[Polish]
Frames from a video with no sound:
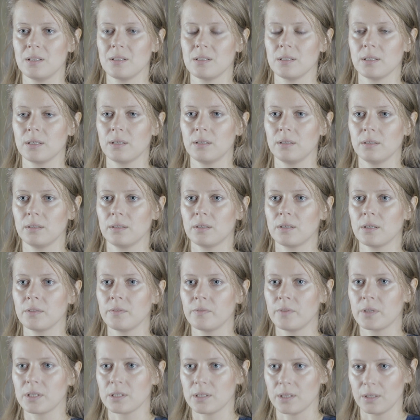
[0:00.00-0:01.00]
cykl
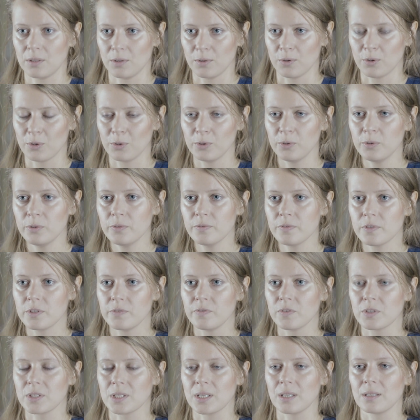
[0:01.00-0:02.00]
konwersatoriów
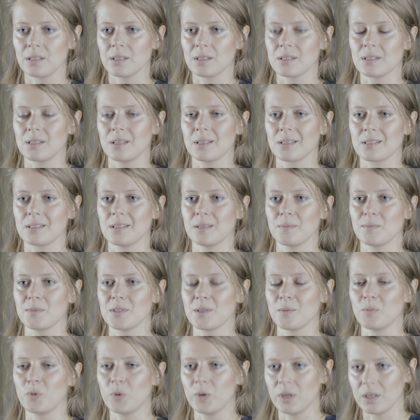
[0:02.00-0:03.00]
związanych z tekstem
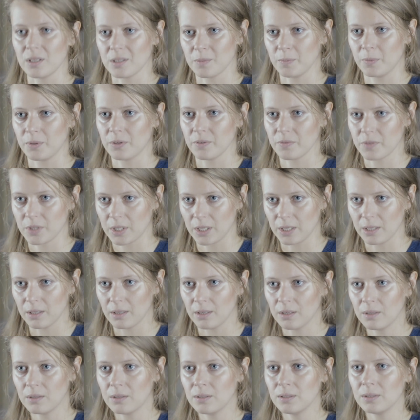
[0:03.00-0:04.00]
Samuela
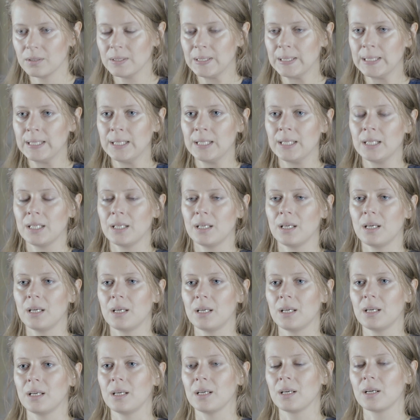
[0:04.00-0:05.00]
Zborowskiego.
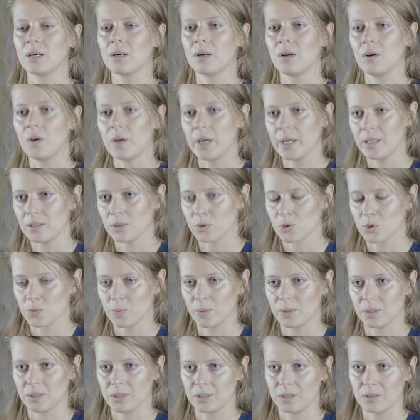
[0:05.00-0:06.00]
E, kolejne
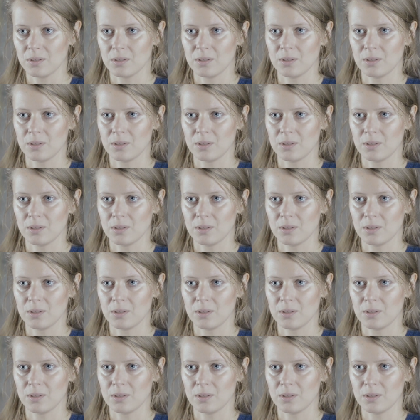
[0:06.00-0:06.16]
odsłony tego